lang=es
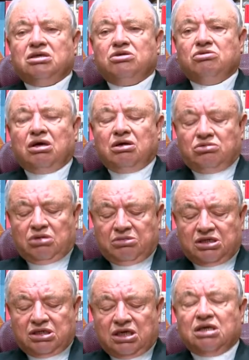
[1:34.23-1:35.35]
su, su
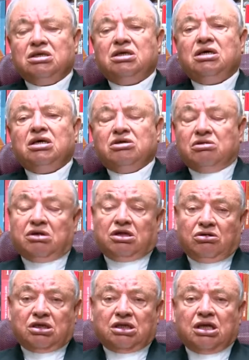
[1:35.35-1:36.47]
amistad, sobre todo
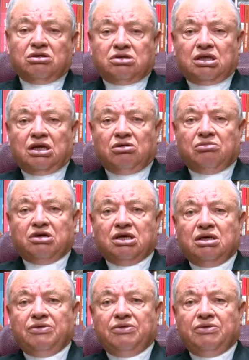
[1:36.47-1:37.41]
tratándose del hombre.